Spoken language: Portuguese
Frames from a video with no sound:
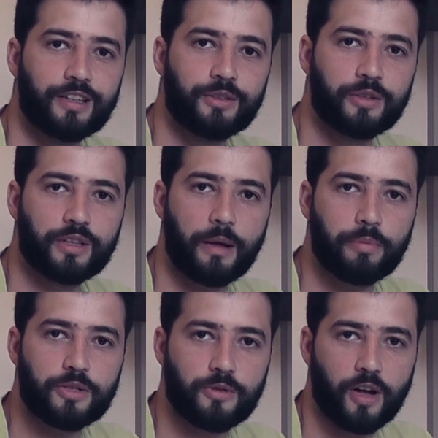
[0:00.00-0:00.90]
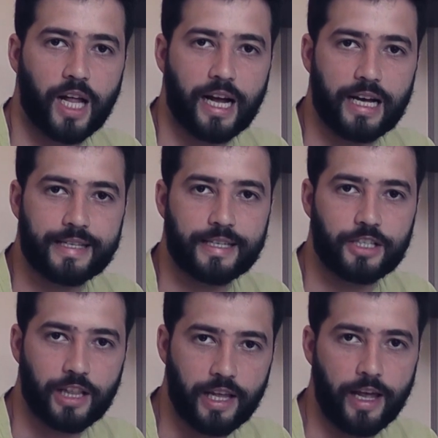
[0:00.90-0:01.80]
do Templo Escola Casa
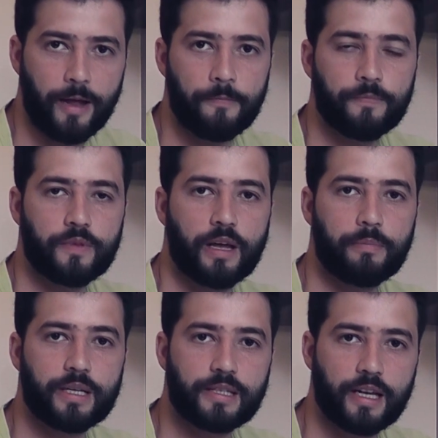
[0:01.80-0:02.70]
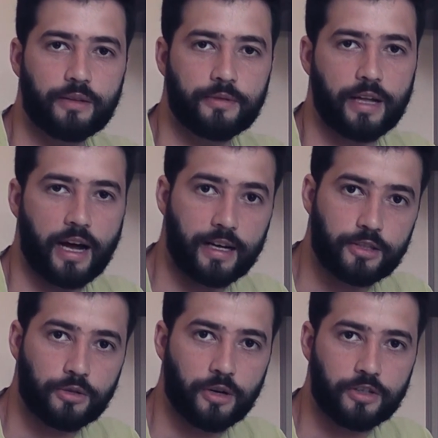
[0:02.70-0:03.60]
de Lei e apresento na
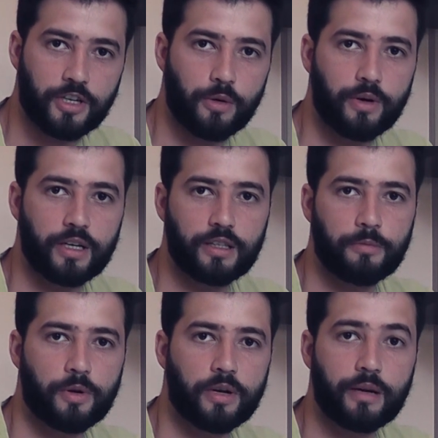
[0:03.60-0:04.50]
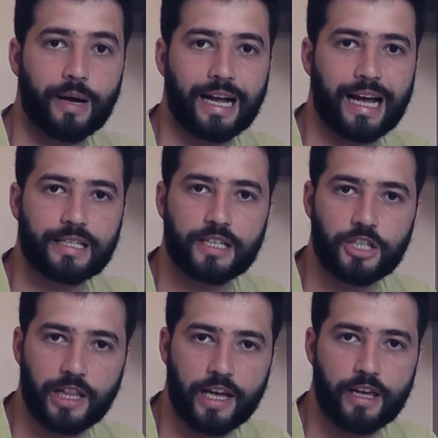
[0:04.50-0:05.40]
Rádio Talk Charuanda o programa Casa
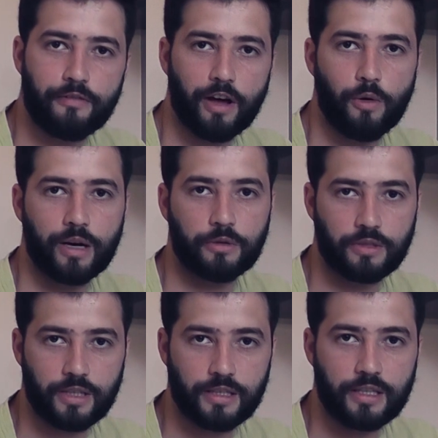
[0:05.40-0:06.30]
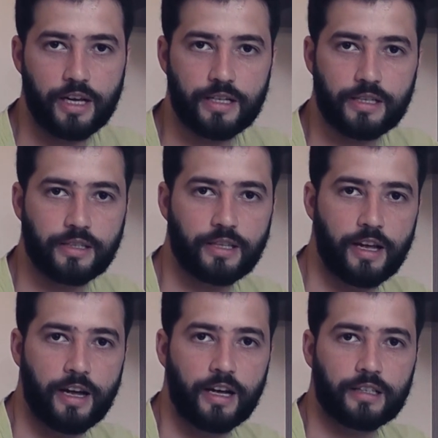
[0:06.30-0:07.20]
de Lei, que vai ao ar todas as terças,
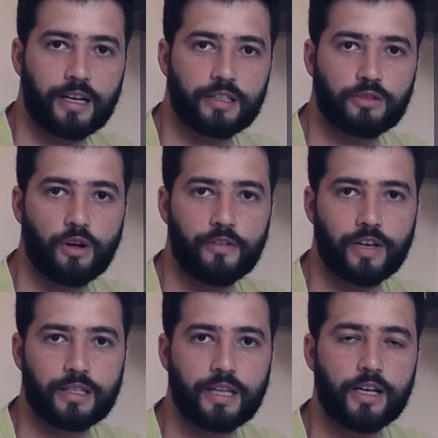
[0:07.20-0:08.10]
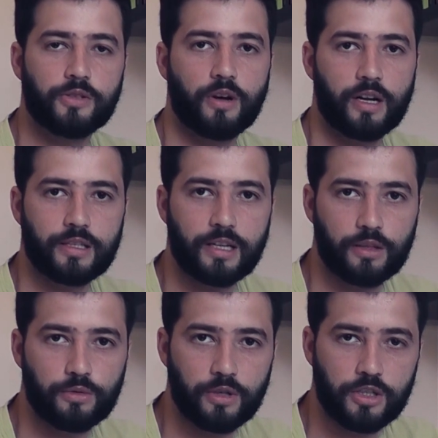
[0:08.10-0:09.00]
das 9 às 10 horas
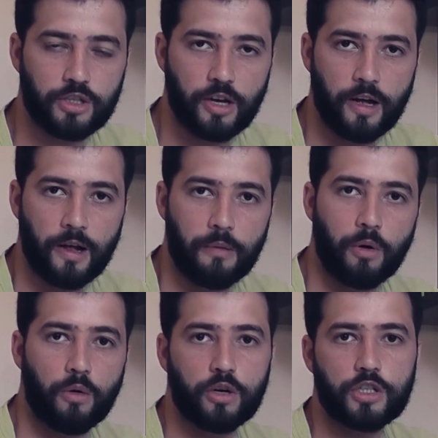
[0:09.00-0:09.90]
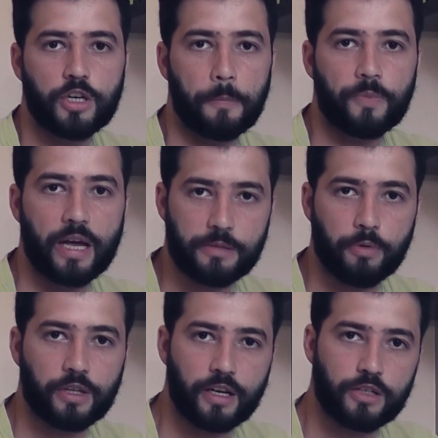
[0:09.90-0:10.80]
da noite. Bom, hoje,
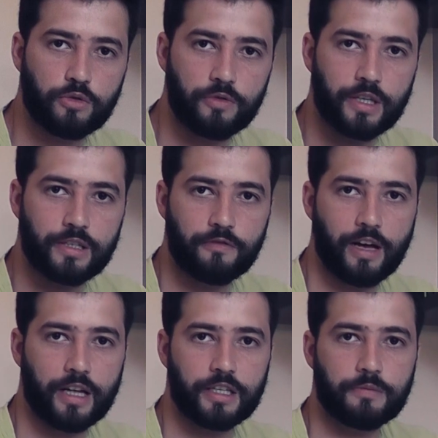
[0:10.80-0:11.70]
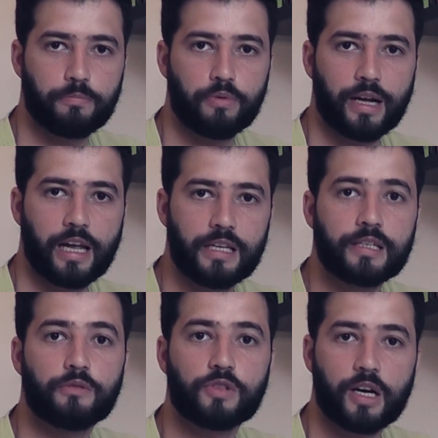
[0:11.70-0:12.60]
respondendo as dúvidas enviadas por
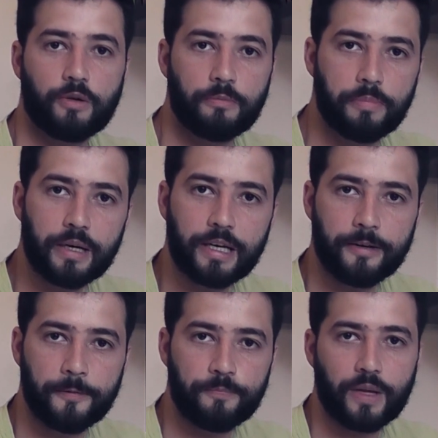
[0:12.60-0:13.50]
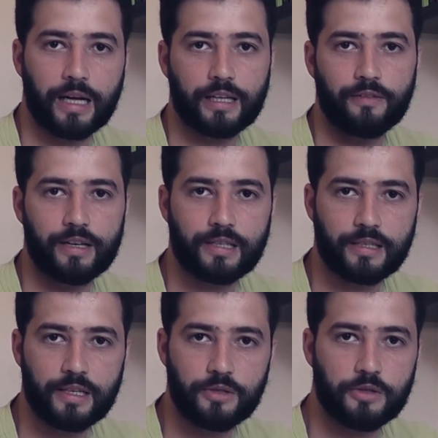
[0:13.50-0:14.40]
aqueles que nos acompanham através
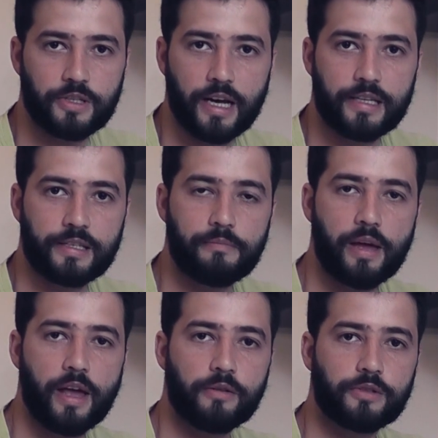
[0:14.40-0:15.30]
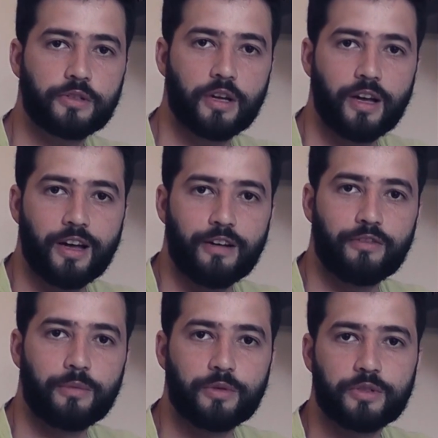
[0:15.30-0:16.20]
das redes sociais e e-mails,
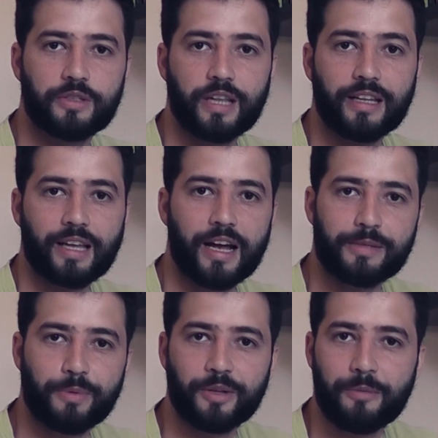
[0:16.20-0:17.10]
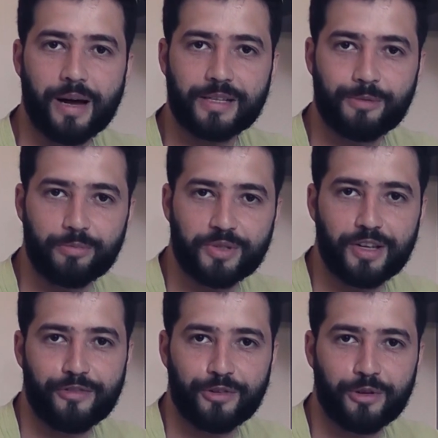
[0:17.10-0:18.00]
Vamos tentar responder o máximo
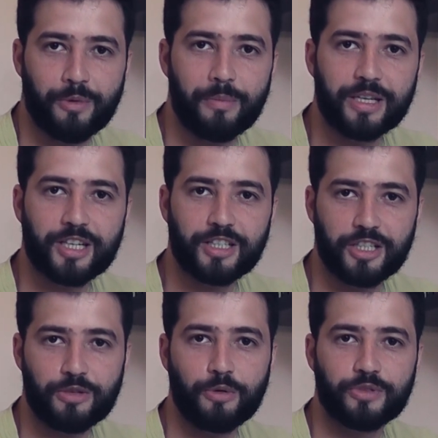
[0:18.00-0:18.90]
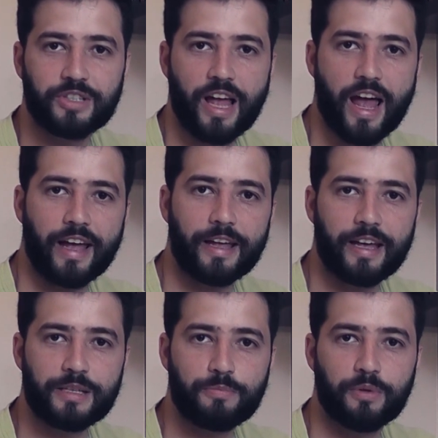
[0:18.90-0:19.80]
possível. Normalmente a gente
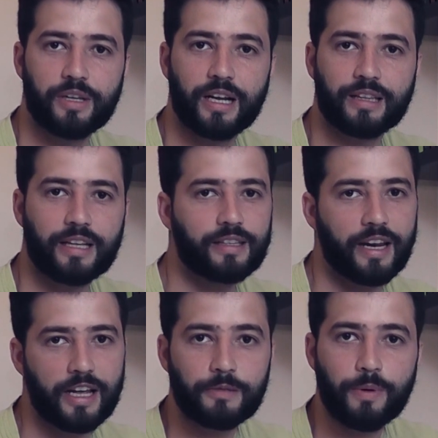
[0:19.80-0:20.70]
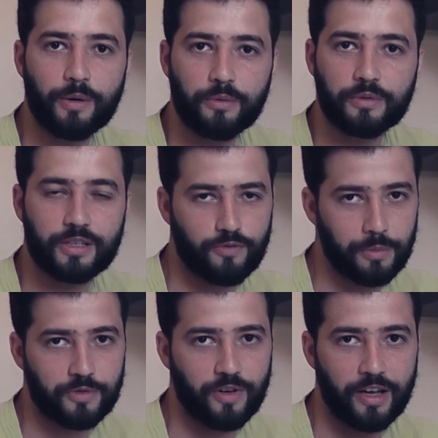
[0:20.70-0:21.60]
consegue responder até três perguntas.
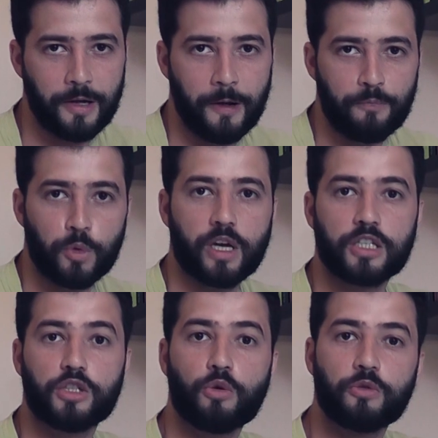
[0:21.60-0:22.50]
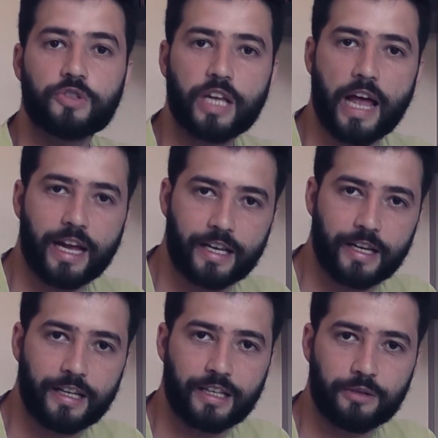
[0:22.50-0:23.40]
Vamos ver o que a gente consegue
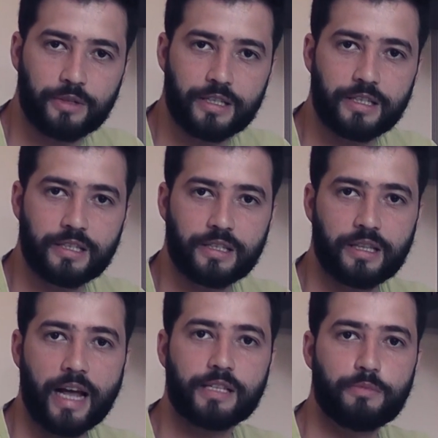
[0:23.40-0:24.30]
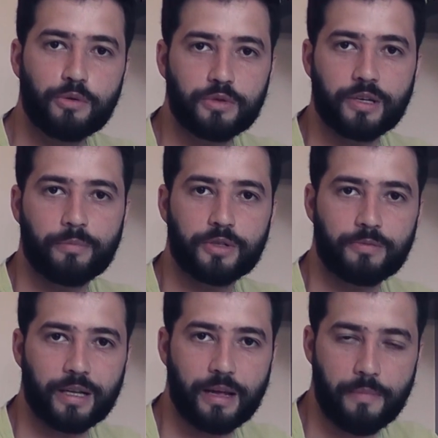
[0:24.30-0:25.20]
né, dentro desses 10 minutos
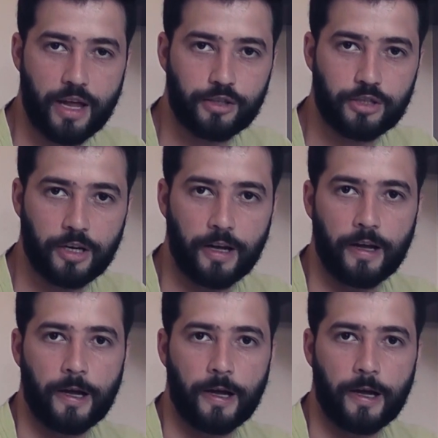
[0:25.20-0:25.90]
aproximadamente.